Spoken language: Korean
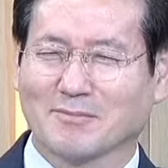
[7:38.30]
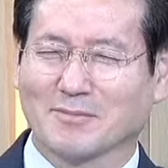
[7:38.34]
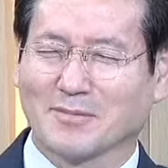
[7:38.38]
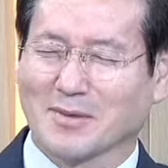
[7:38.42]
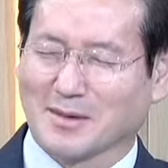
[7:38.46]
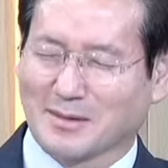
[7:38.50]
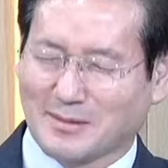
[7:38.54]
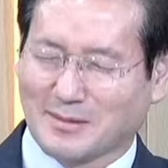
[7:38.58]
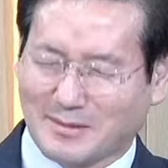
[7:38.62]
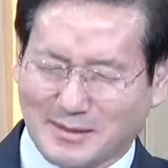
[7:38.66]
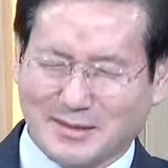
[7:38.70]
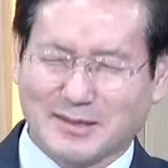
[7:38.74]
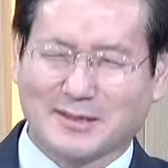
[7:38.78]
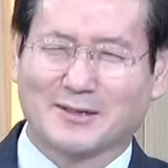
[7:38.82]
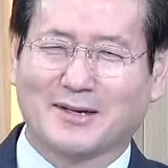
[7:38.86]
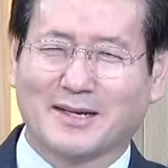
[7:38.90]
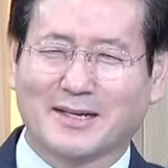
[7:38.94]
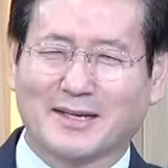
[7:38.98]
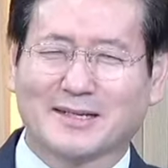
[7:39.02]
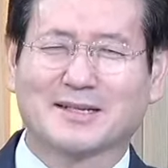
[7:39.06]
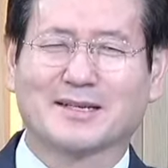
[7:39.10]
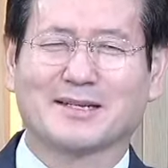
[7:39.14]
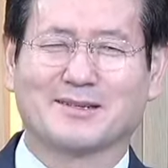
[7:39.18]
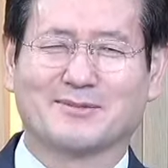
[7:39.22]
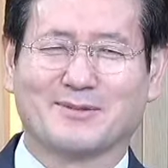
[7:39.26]
그래요.
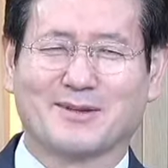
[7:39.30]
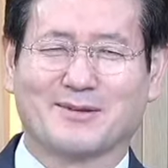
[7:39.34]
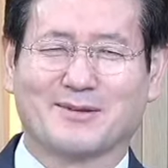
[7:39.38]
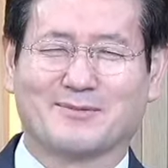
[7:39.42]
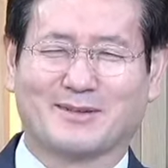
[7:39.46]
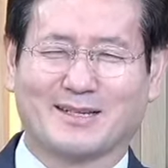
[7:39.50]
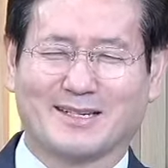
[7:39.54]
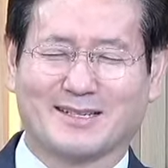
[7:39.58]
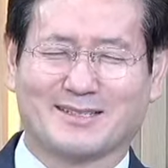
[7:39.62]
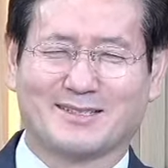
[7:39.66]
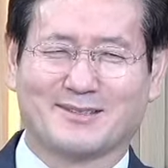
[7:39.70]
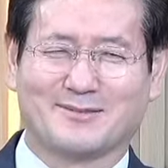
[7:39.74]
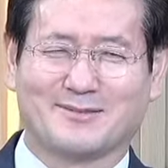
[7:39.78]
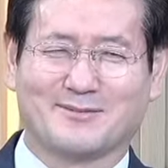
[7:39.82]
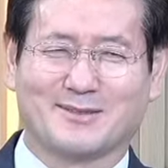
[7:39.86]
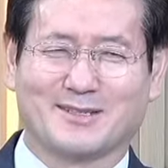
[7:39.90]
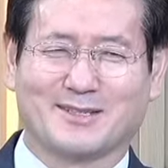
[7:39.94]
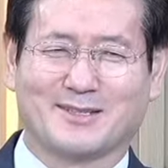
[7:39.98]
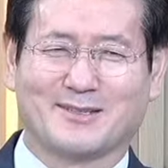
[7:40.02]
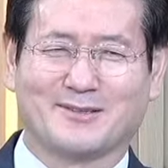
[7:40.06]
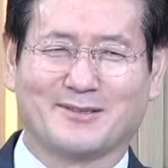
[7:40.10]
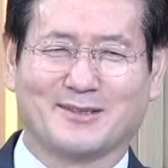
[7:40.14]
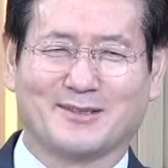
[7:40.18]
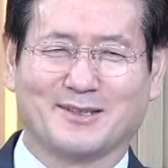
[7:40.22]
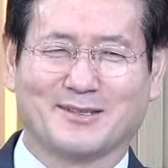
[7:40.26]
하나님의 말씀이
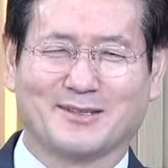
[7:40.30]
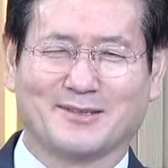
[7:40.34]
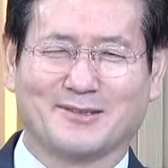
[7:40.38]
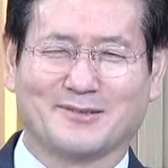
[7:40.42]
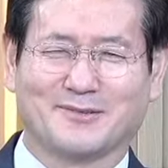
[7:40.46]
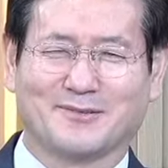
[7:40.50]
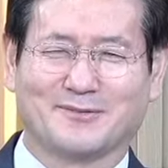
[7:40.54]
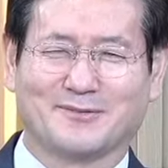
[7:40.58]
기회예요.